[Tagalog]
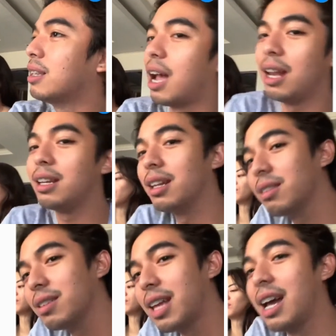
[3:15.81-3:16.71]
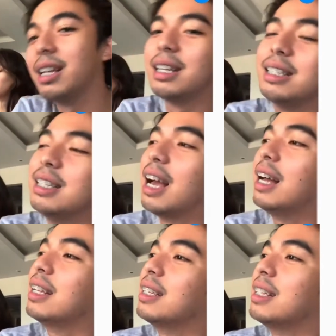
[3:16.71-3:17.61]
dahil ganto, dahil
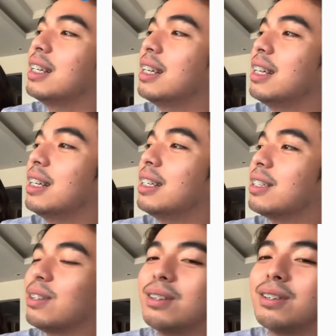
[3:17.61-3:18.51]
ganyan. Mm-hmm. So,